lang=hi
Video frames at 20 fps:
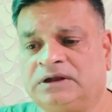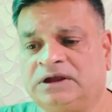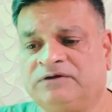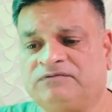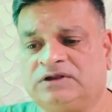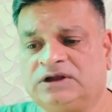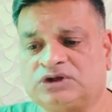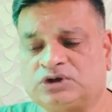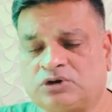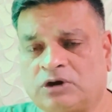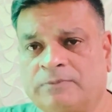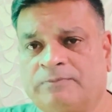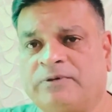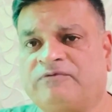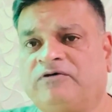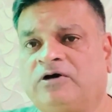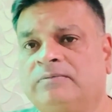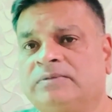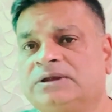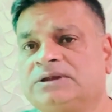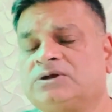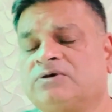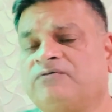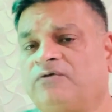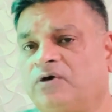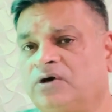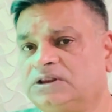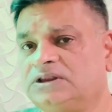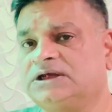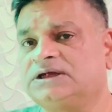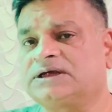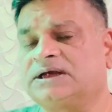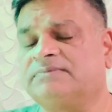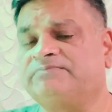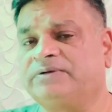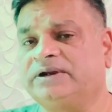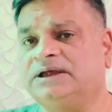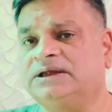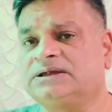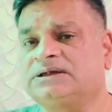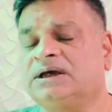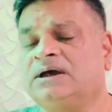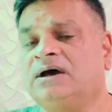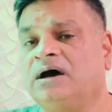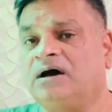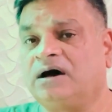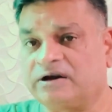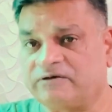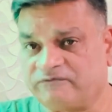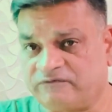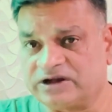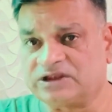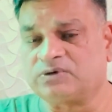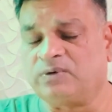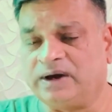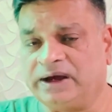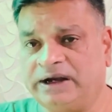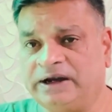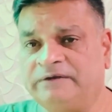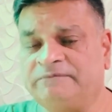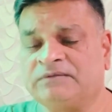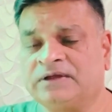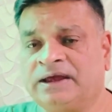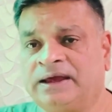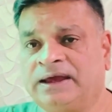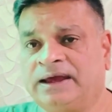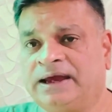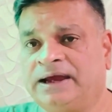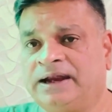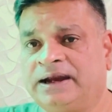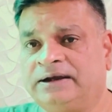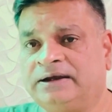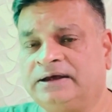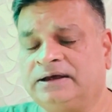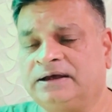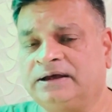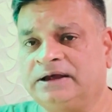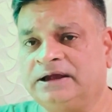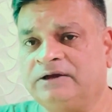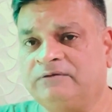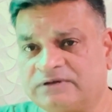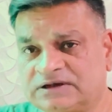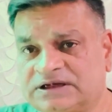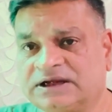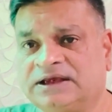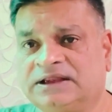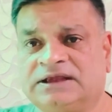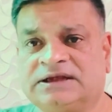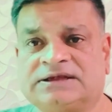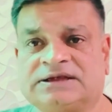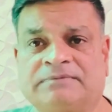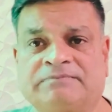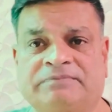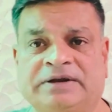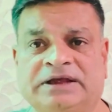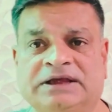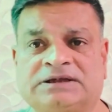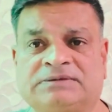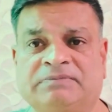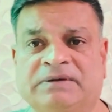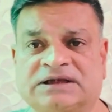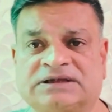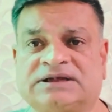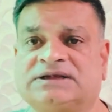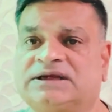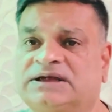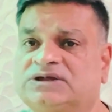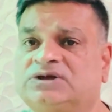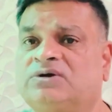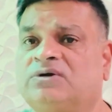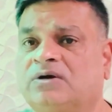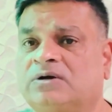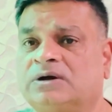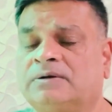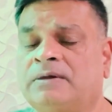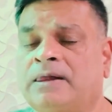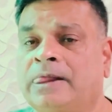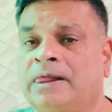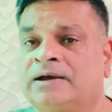इफ द स्टॉक परफॉर्मेंस ऑफ ऑल दिस कंपनीज आर वर्थ वाइल एंड इन्वेस्टिंग इन दिस कंपनीज मेक्स अ सेंस ऑफ नॉट